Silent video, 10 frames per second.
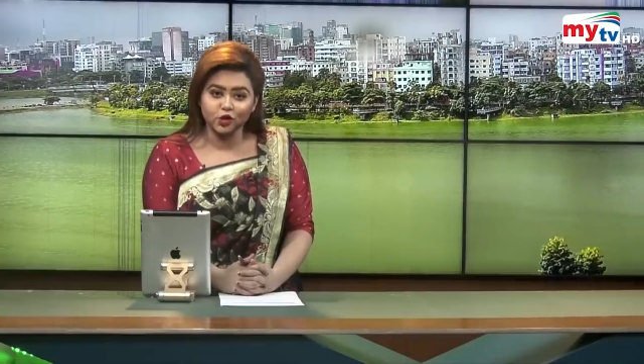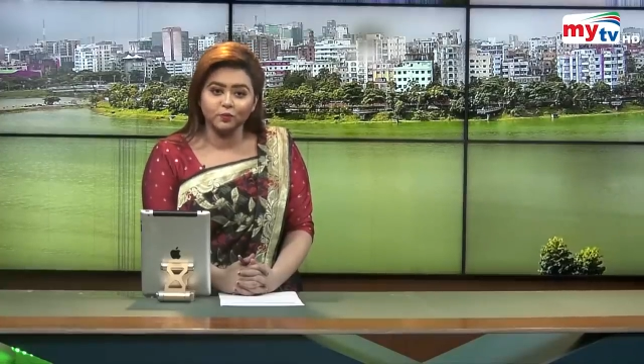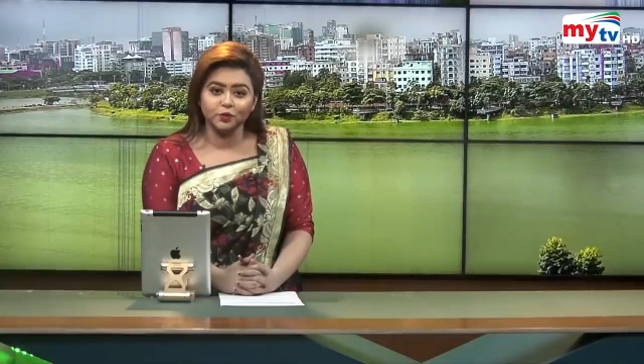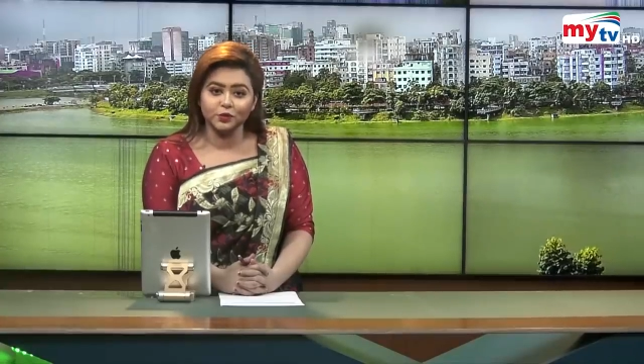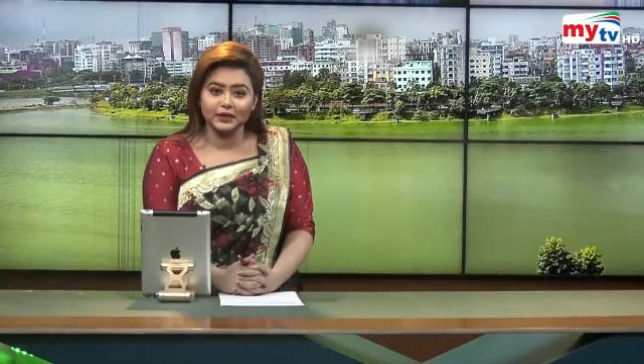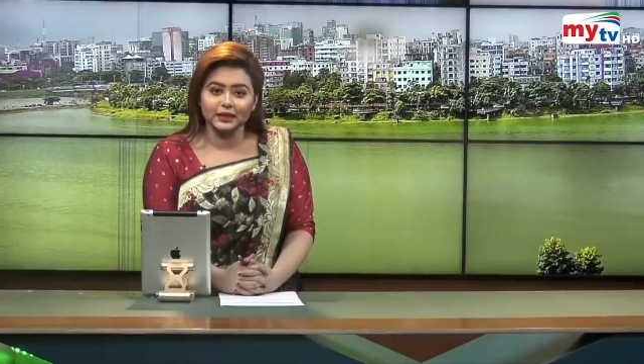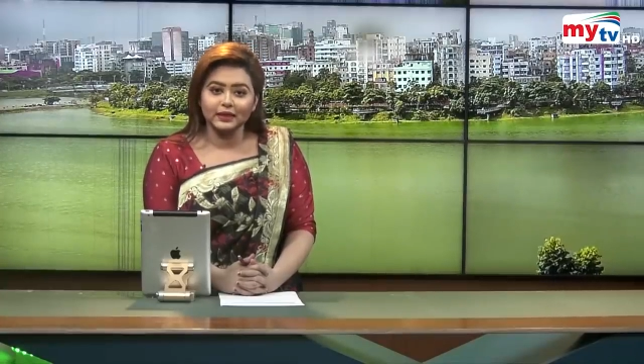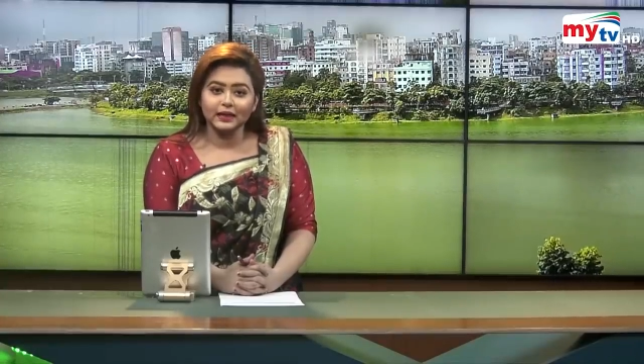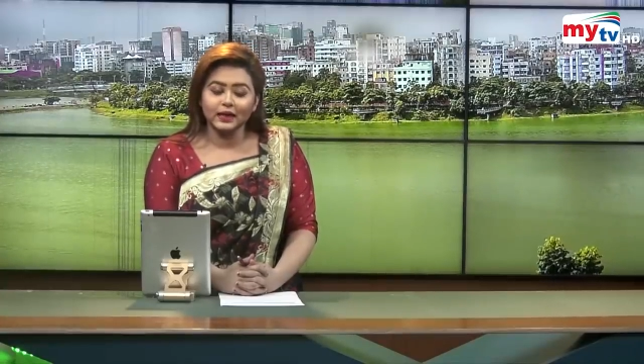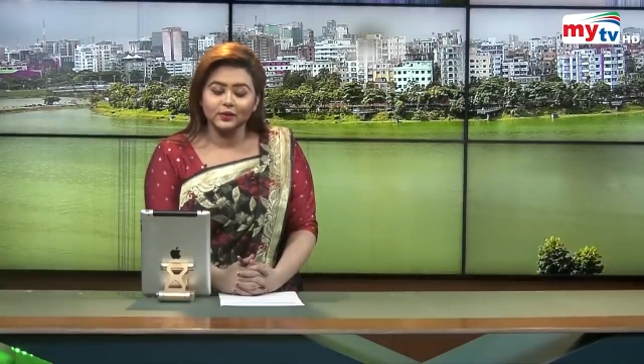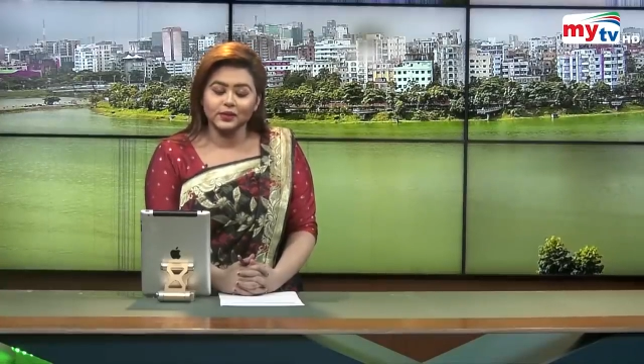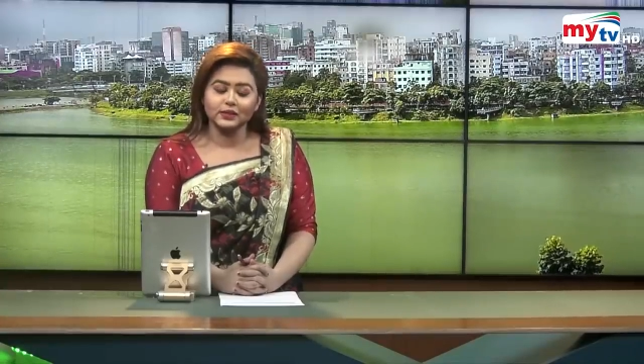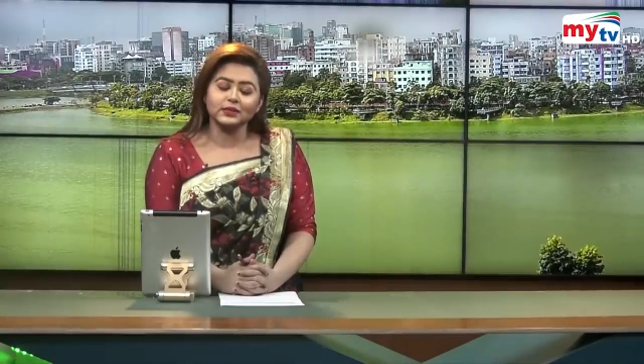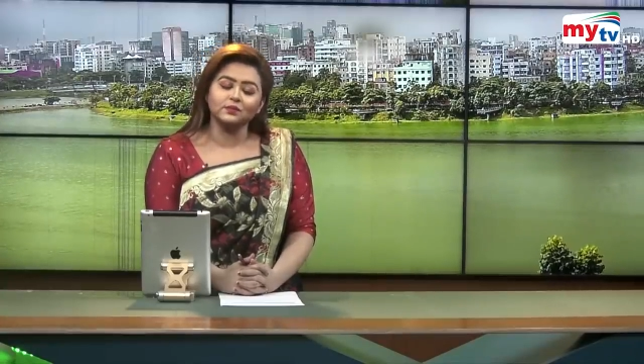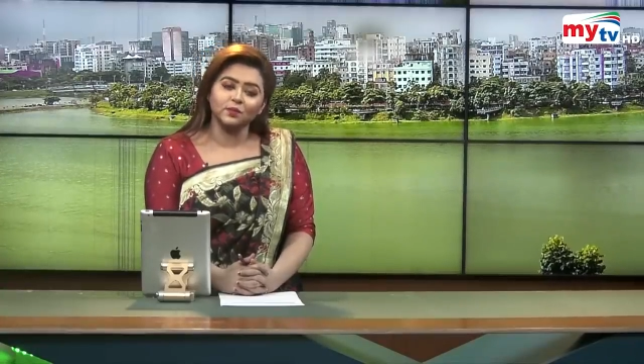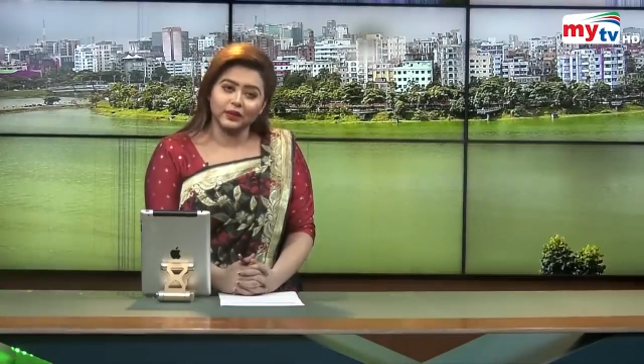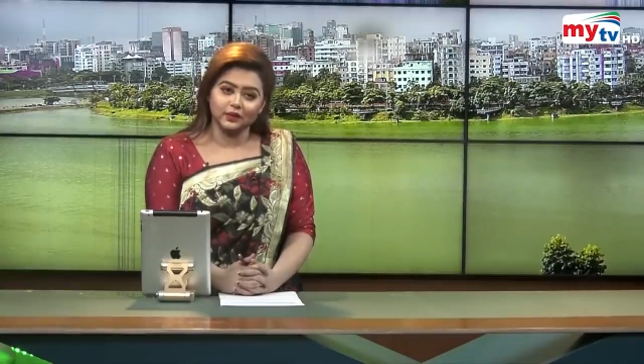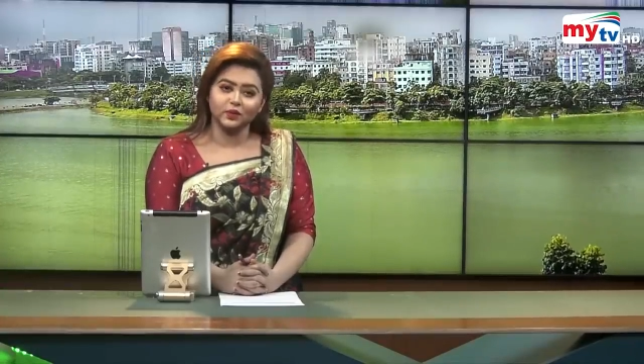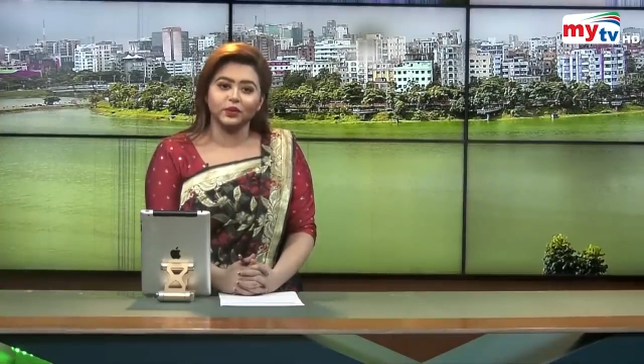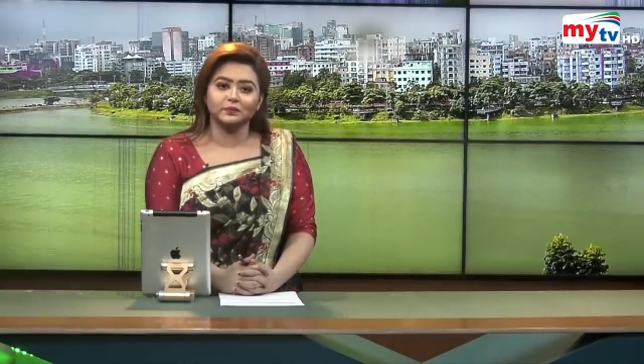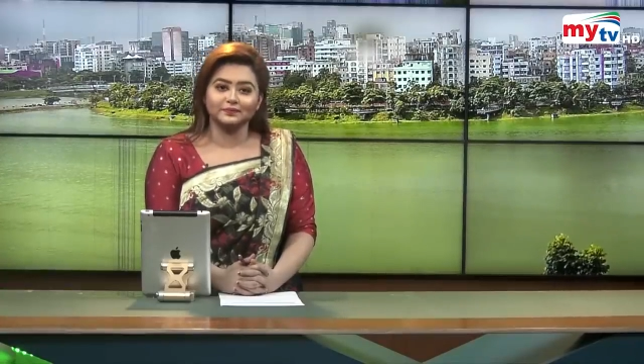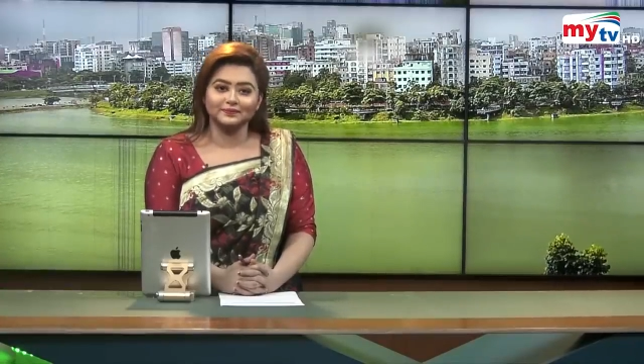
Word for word: শব্দটি আরও জানাচ্ছেন মোবালিক করিম